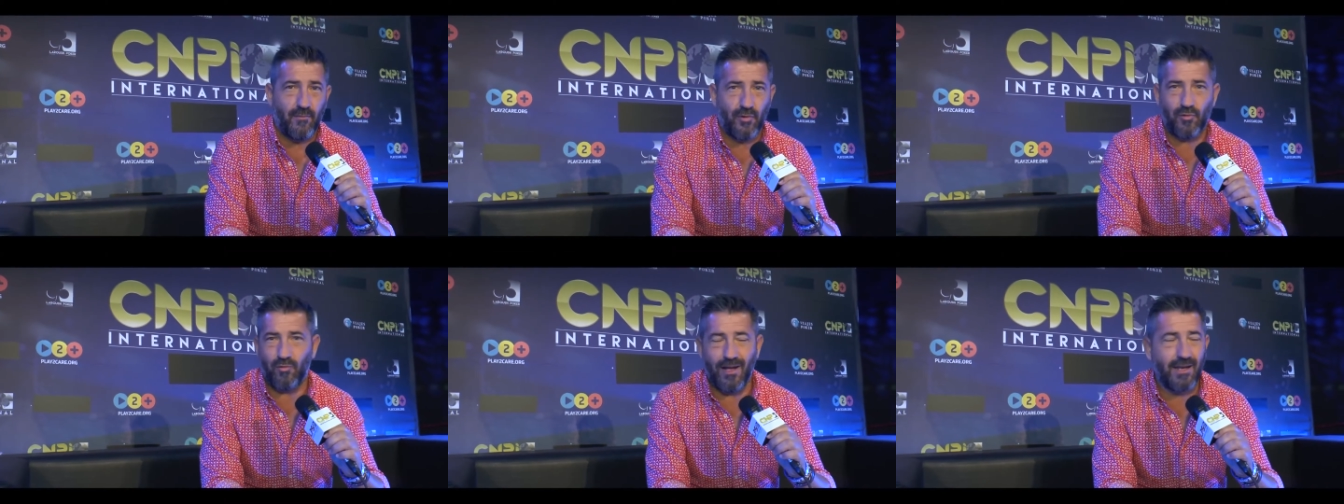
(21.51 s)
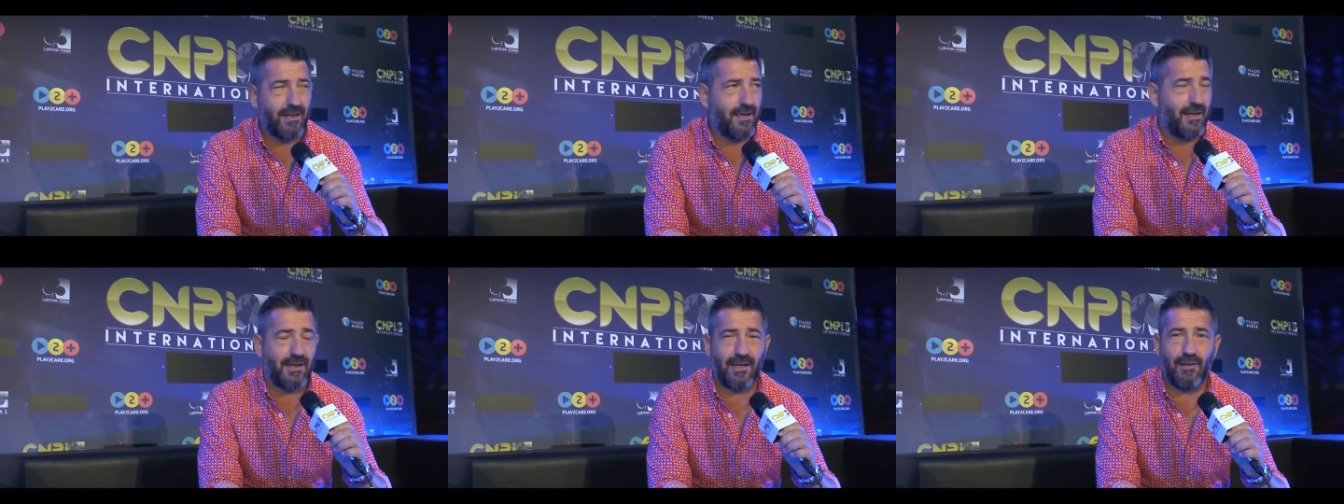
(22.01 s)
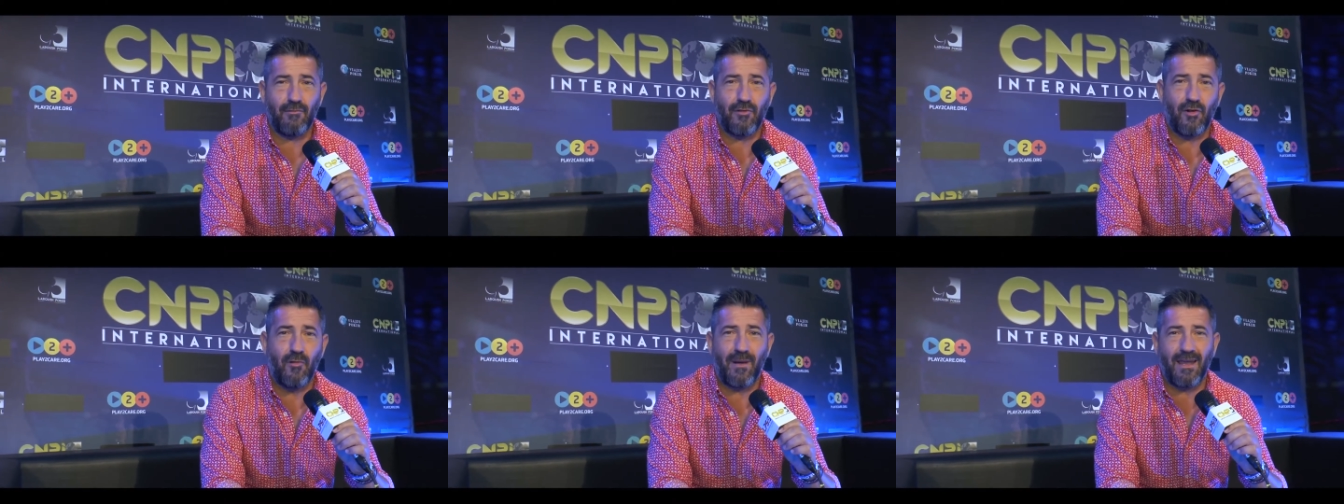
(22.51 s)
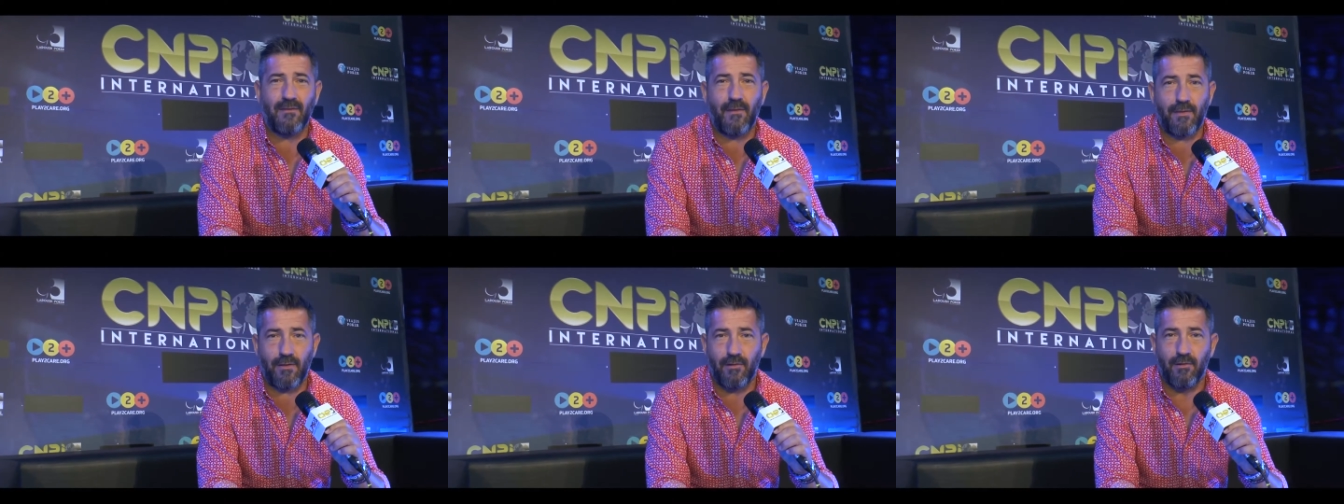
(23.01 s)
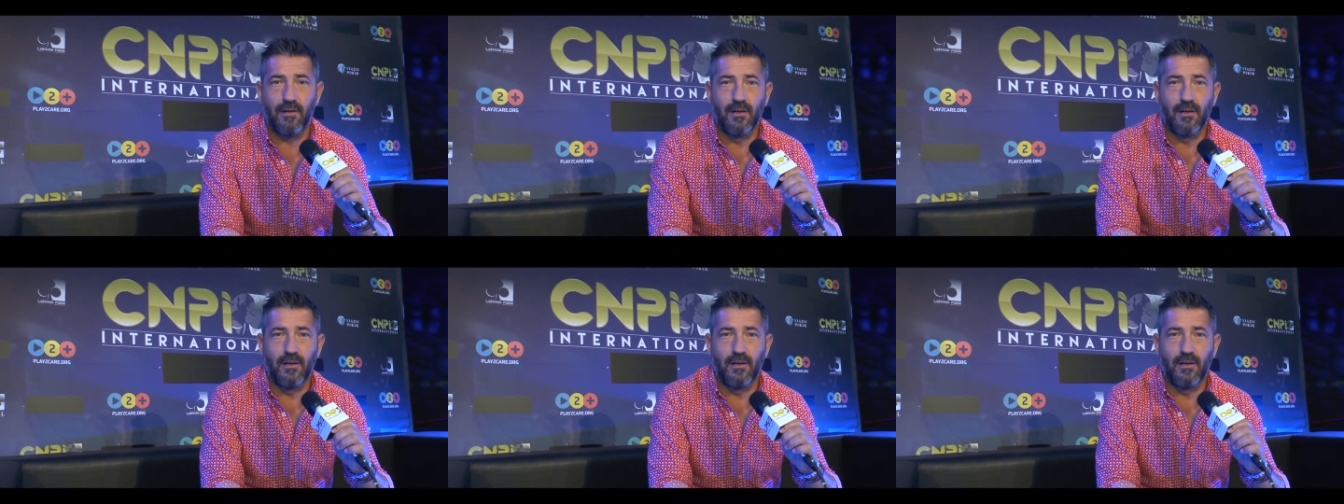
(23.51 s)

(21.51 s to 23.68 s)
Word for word: Portugal, aquí en nuestro país vecino.